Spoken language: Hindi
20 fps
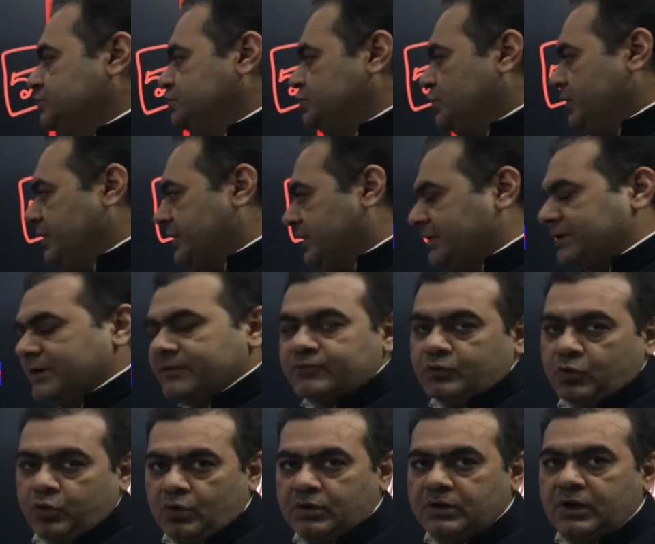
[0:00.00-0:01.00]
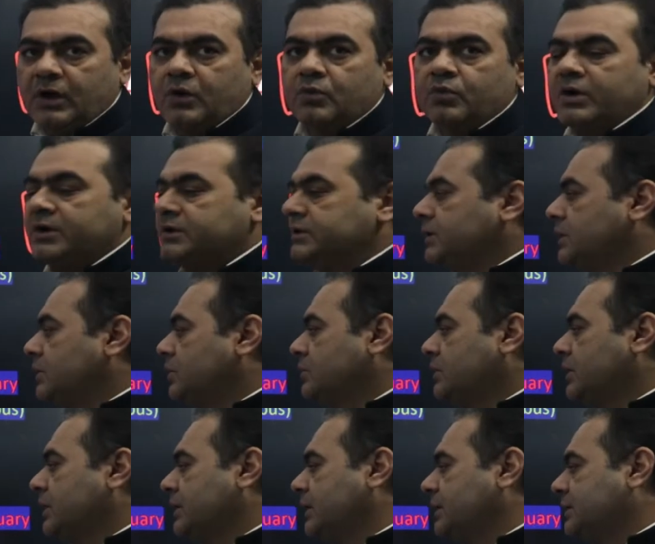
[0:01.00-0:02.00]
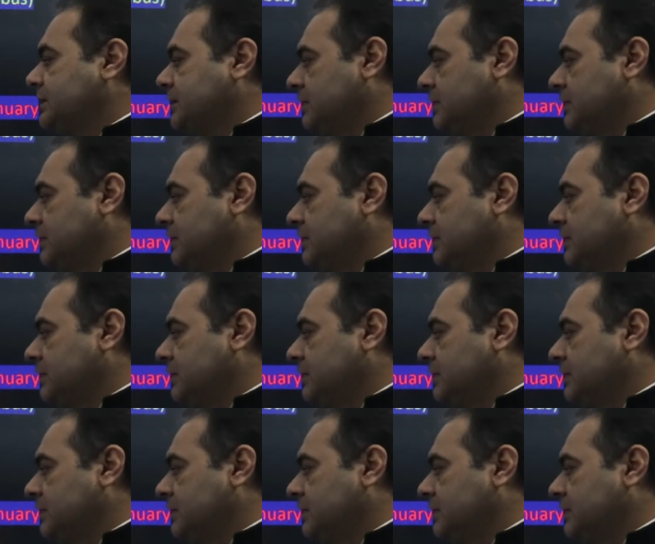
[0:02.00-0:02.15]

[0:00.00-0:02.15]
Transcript: जो एक गिफ्ट होगा वह यह होगा कि